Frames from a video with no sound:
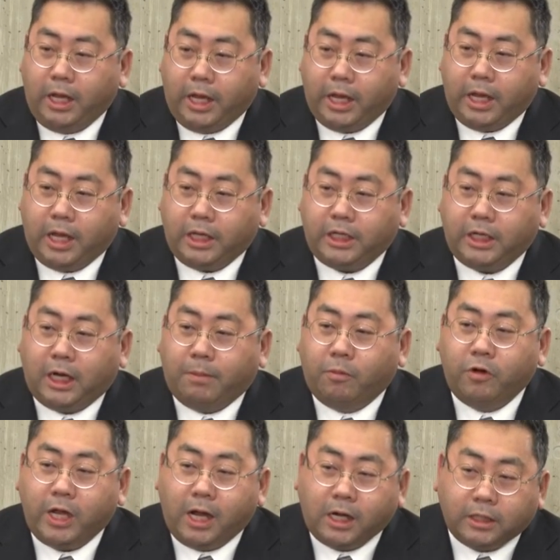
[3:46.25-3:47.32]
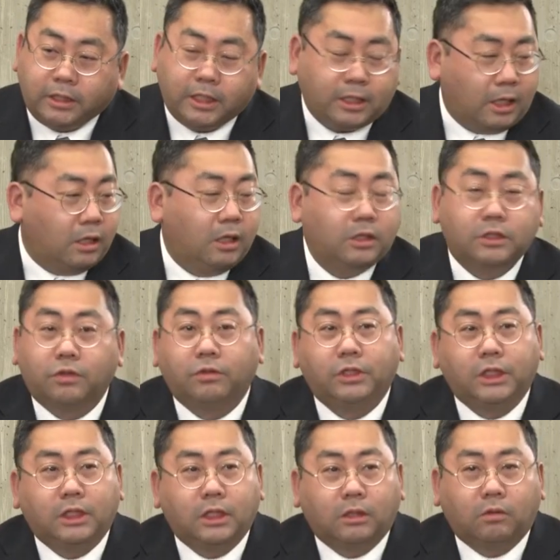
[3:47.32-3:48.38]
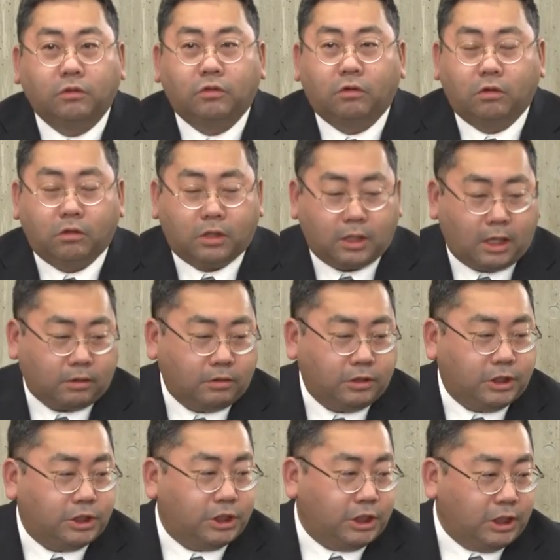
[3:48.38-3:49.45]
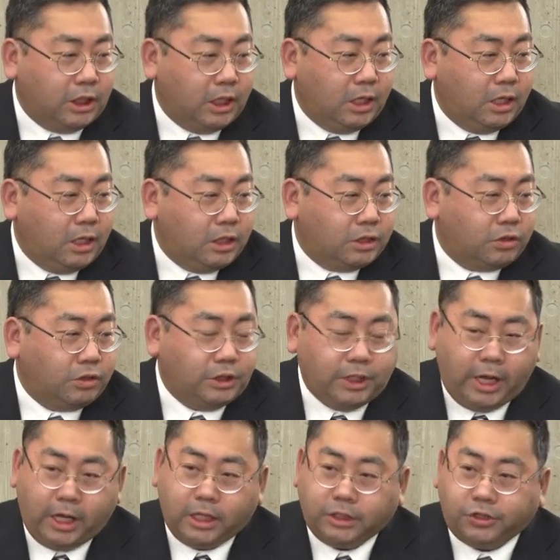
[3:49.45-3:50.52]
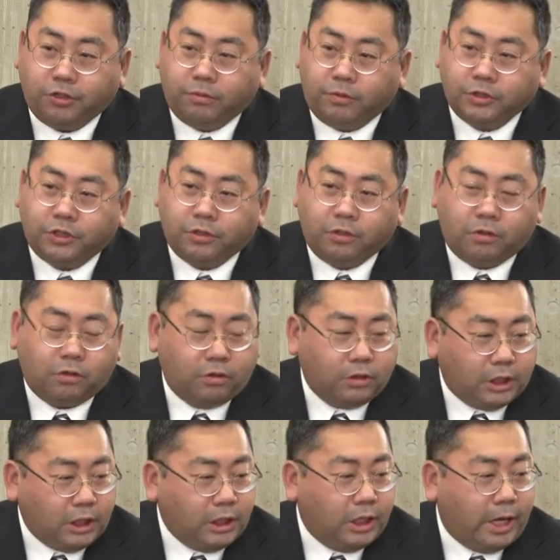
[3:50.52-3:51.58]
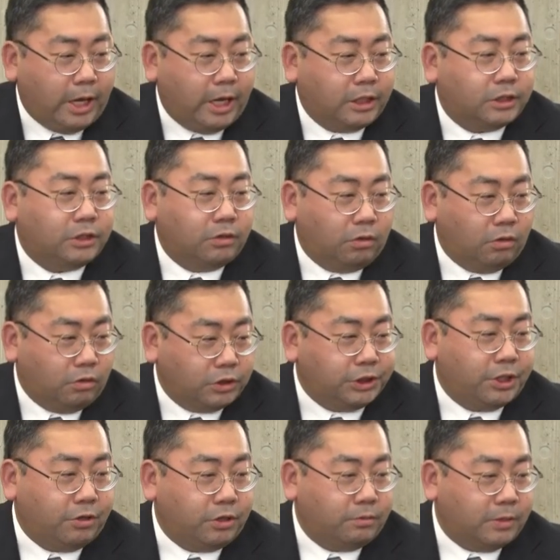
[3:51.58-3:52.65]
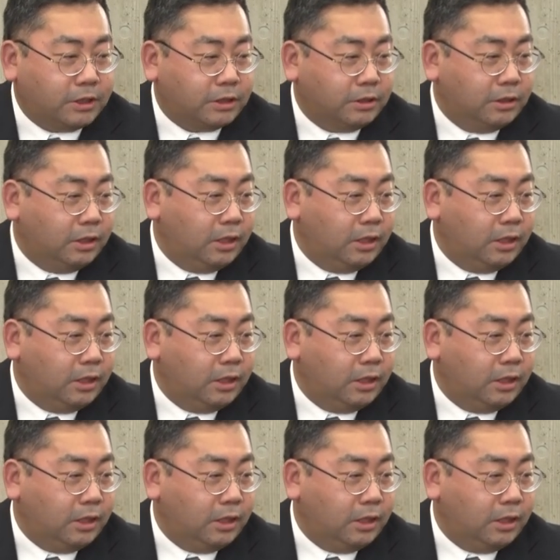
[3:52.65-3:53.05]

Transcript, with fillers: えー、火が燃え上がってたそういったことを確認しそして消防署の方に、えー、通報をしております。